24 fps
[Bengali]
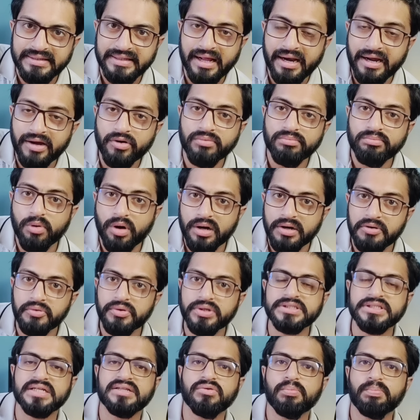তারা এখন
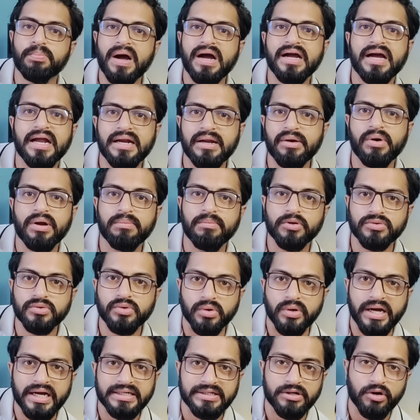বলিউডের সাথে পাঙ্গা নেওয়ার
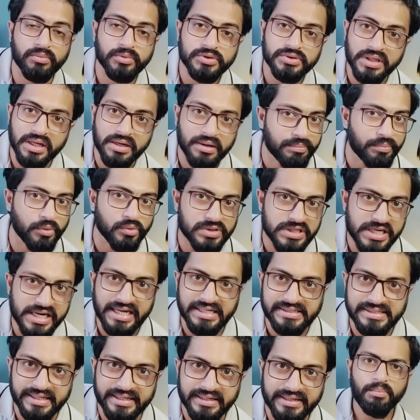মতো একটা অবস্থানে পৌঁছে
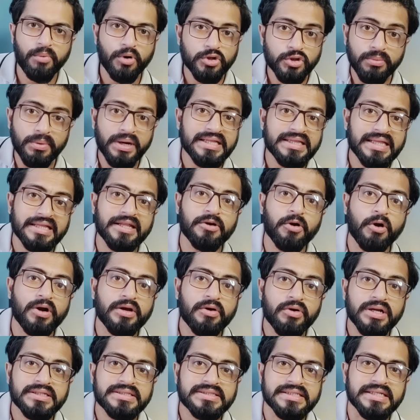গেছে বর্তমানে তাদের
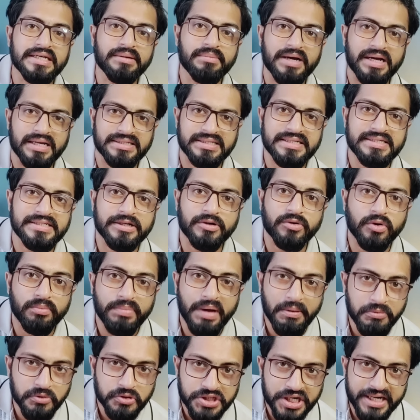অনেক অনেক সিনেমা আছে যেগুলো
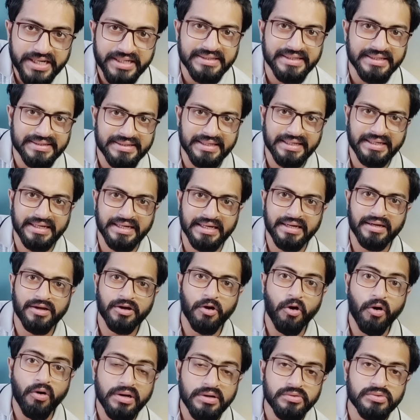ব্যবসায়িক দিক থেকে
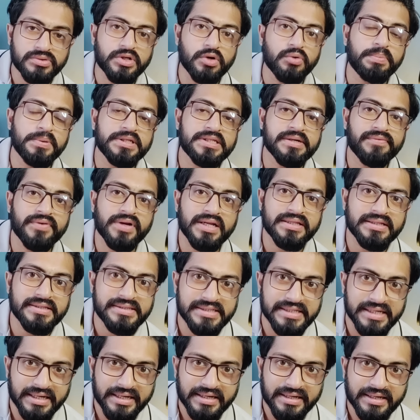হলিউডকেও পিছিয়ে ফেলে
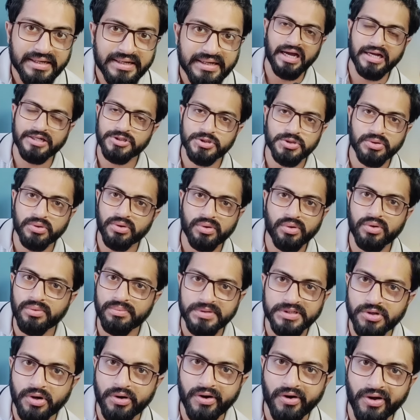দিচ্ছে হাস্যকর কোনো
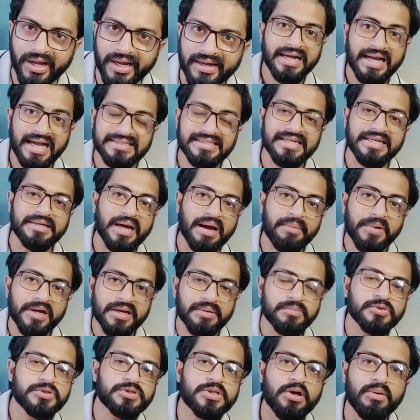বিষয় নয় কাজেই
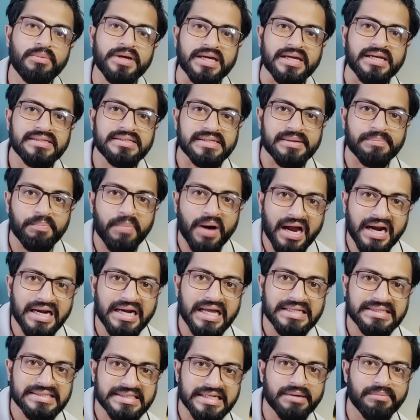আপনাকে বুঝতে হবে যে
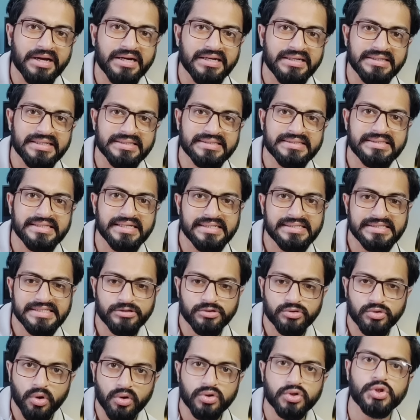বাংলা সিনেমার ইন্ডাস্ট্রির যে
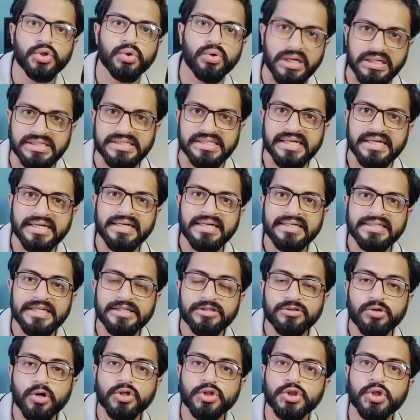দর্শক আছে
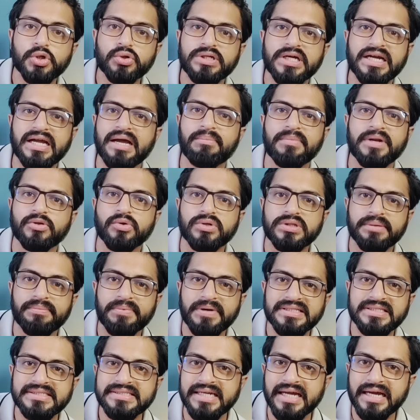সেই দর্শকটাকে আমরা ধরতে
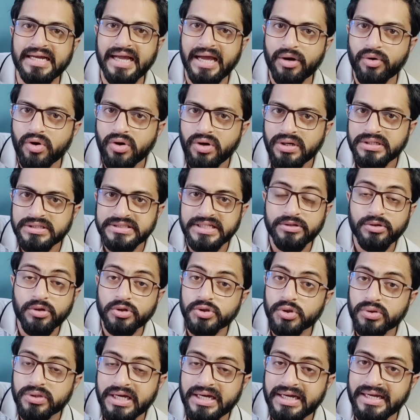পারতেছি না কেন সেই
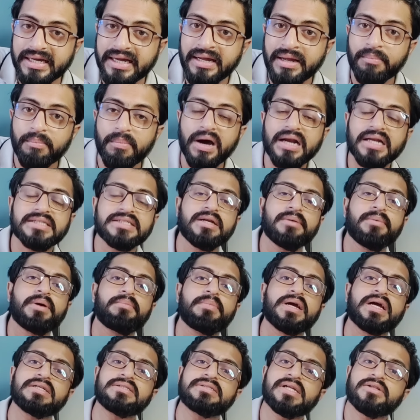দর্শকটাকে বাংলা সিনেমার
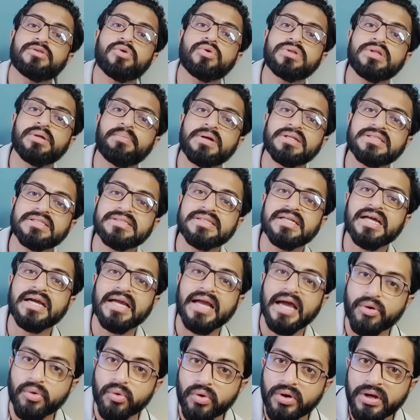মেকার্সরা ধরতে পারতেছি না
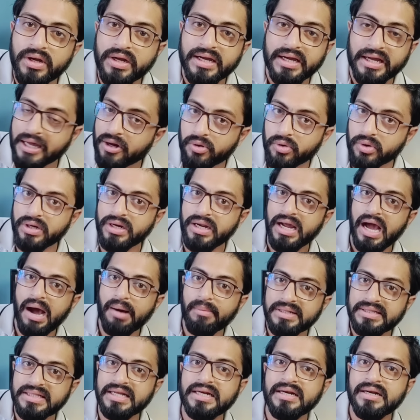কেন কারণ
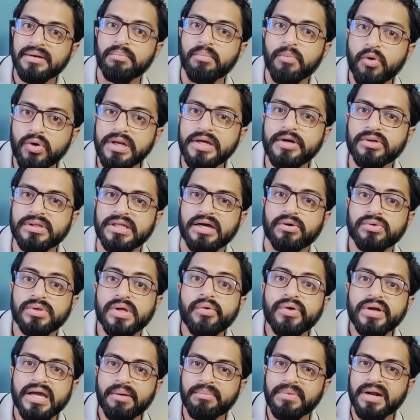আমাদের মৌলিক মৌলিকতা
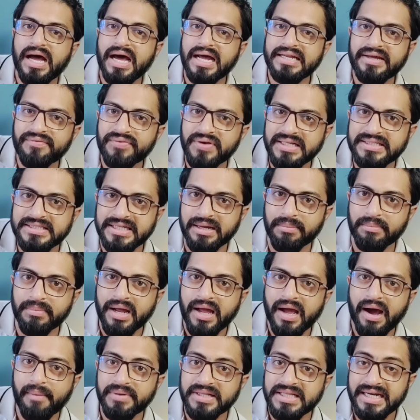কোথাও গিয়ে আমরা হারিয়ে ফেলেছিলাম
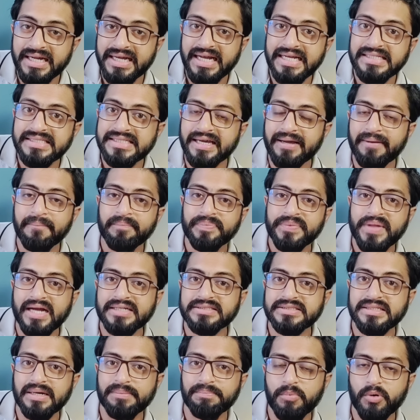আমাদের এই যে
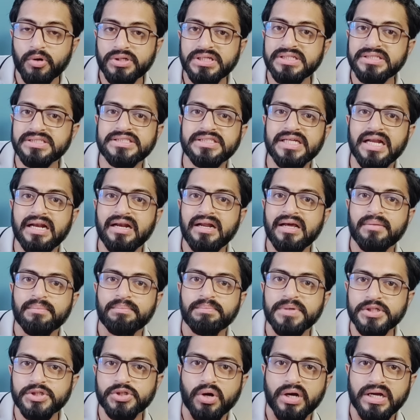একটা পটেন্সিয়াল
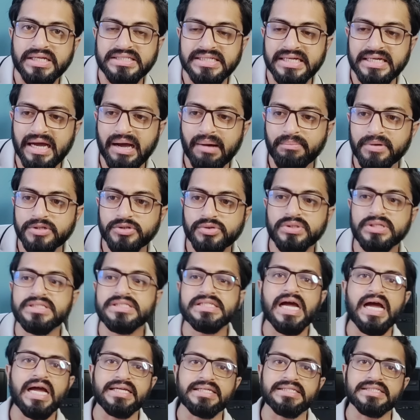বিষয় যে আমরা যদি
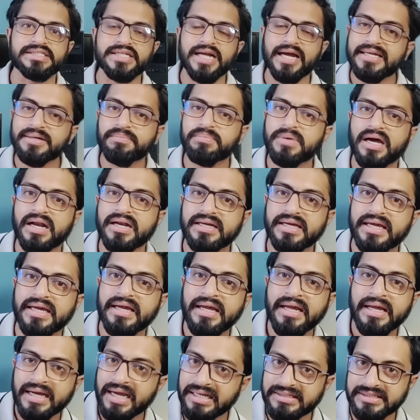চাই যে শাকিব খানকে
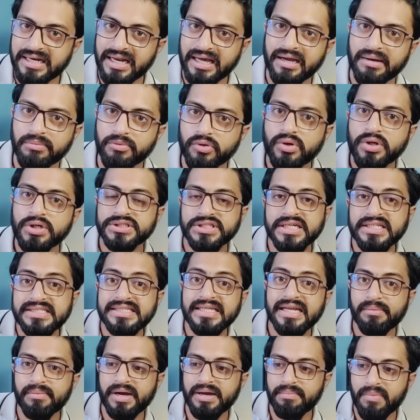কাজে লাগাবো সেই
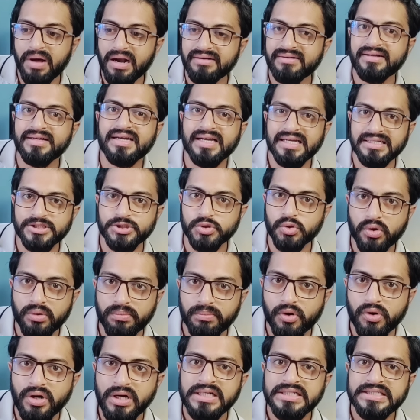সিনেমায় মাল্টিকাস্ট
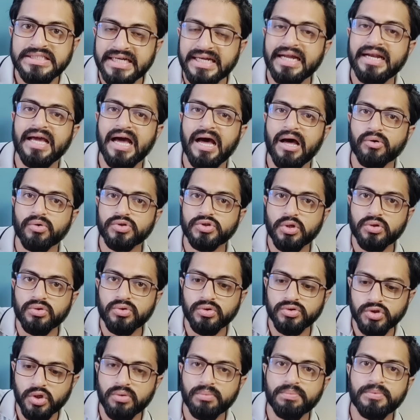করব সেখানে আরও যত
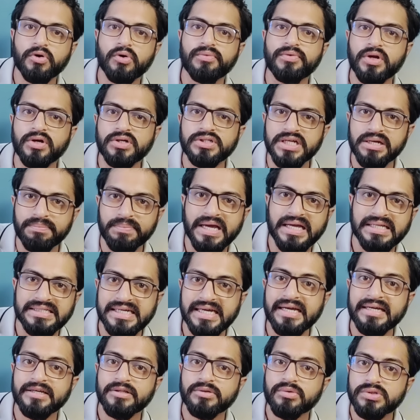জনপ্রিয় অভিনয় শিল্পী
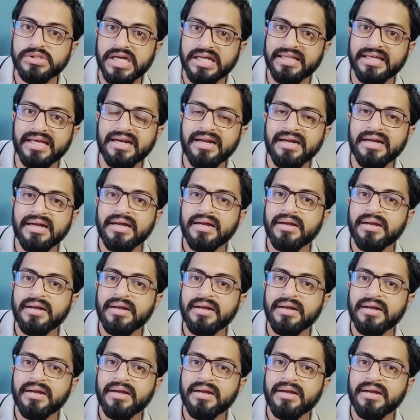আছে কিন্তু যাদের